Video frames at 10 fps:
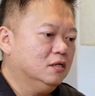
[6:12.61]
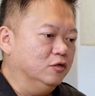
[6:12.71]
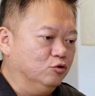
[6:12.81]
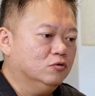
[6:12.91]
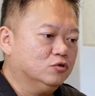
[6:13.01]

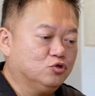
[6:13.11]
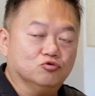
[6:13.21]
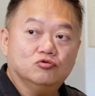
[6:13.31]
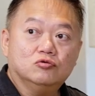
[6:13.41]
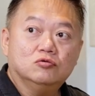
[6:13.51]
很多的
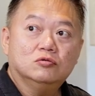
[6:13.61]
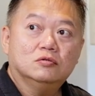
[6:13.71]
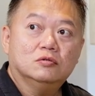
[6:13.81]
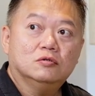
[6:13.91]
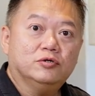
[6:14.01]
书
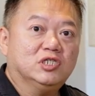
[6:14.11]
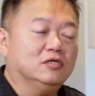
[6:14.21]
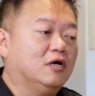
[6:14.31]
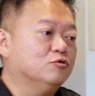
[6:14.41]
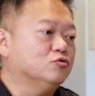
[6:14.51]
会
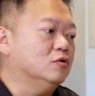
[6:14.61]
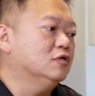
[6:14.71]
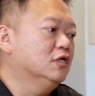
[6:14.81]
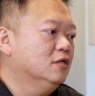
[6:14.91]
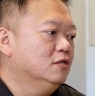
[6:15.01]
写到
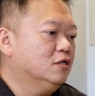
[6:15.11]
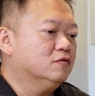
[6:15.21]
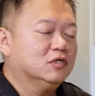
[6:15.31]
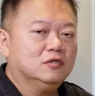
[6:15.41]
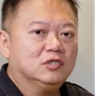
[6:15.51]
说，天
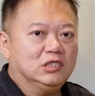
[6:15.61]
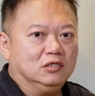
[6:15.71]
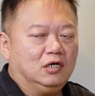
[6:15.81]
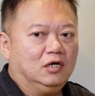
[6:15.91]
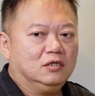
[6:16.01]
动这个
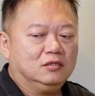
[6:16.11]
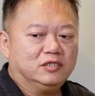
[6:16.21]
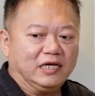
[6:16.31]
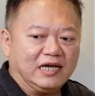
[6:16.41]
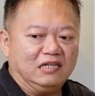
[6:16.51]
星啊，
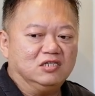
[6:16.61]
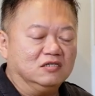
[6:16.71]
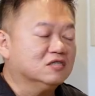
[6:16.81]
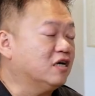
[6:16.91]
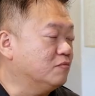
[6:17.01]
在感
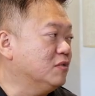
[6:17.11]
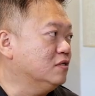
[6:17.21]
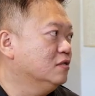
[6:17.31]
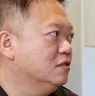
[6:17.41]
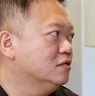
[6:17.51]
情上
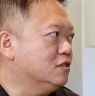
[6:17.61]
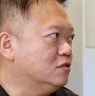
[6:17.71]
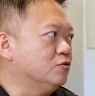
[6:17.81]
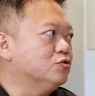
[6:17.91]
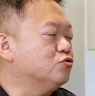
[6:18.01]
面，嗯，其
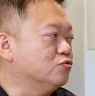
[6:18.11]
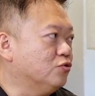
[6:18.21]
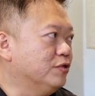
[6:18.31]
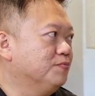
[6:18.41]
实容易出轨，